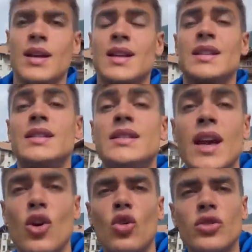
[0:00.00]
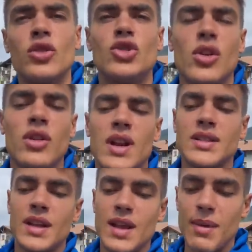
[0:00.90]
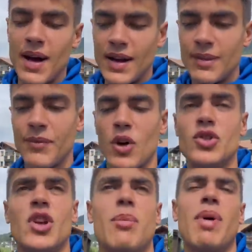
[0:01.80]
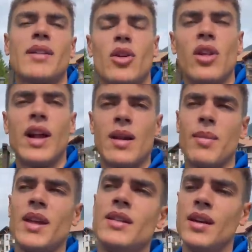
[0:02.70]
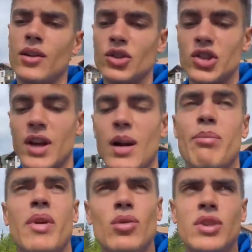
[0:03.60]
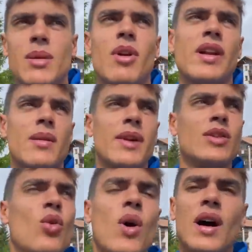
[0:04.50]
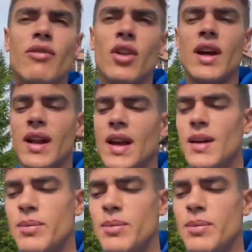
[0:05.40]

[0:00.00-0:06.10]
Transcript: Secondo giorno della settimana, oggi ripartono gli allenamenti, oggi sarà il penultimo allenamento qua a Folgaria